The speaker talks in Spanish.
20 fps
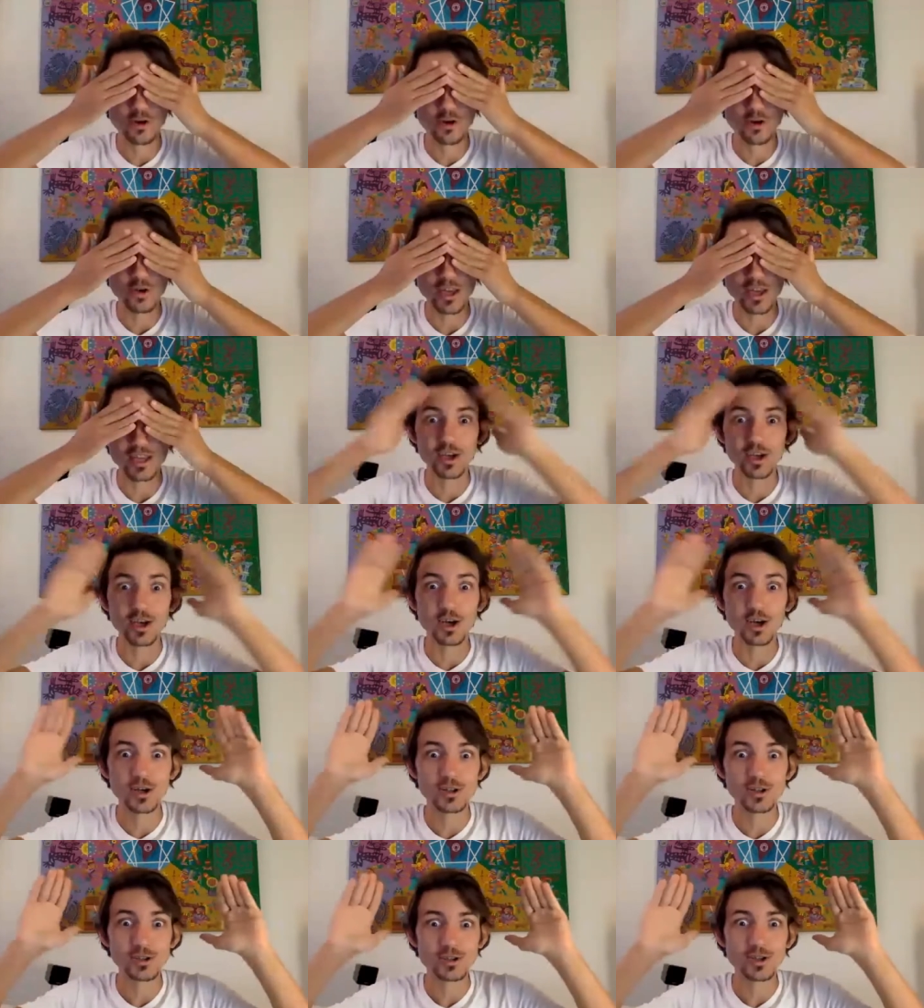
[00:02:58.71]
Los
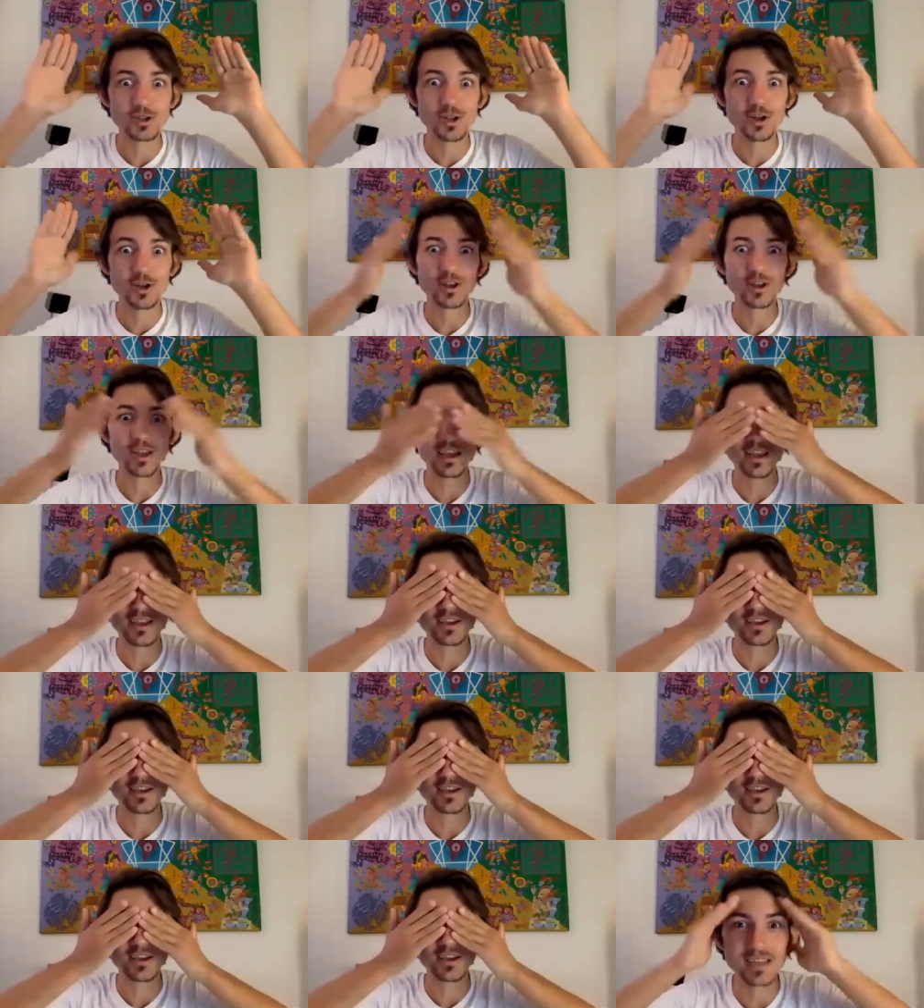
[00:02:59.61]
niños, los
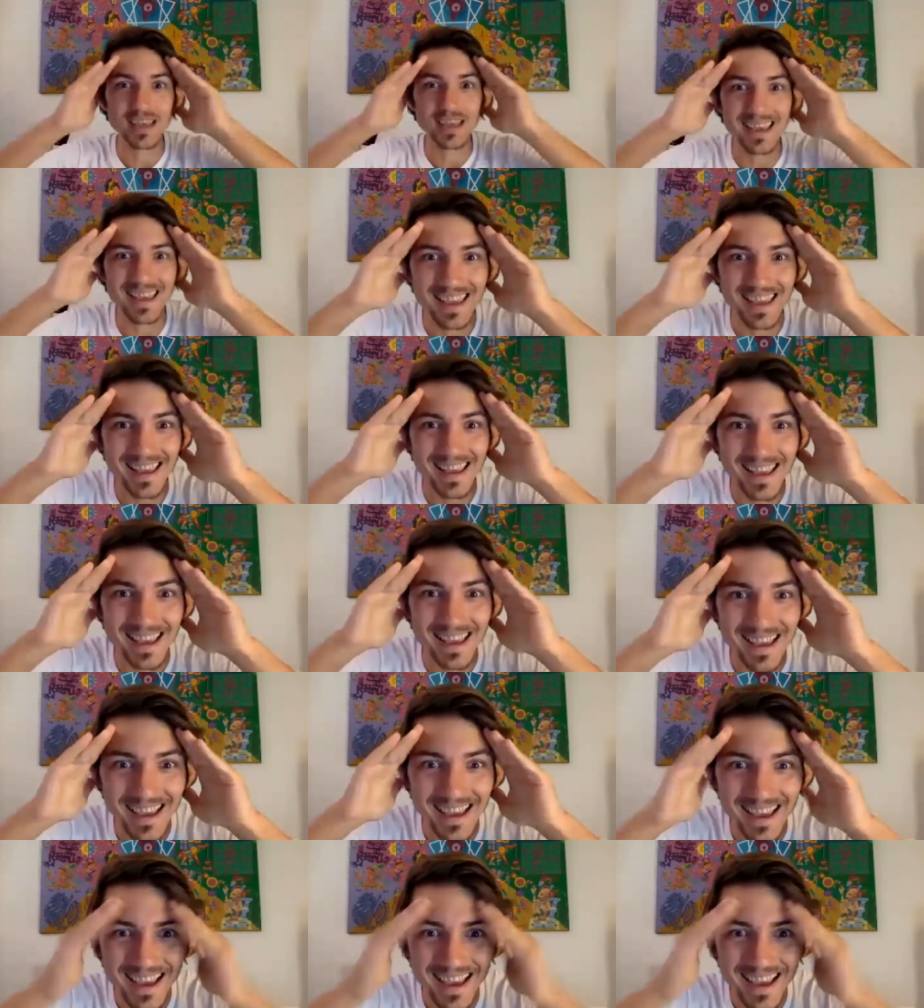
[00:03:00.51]
niños, sí.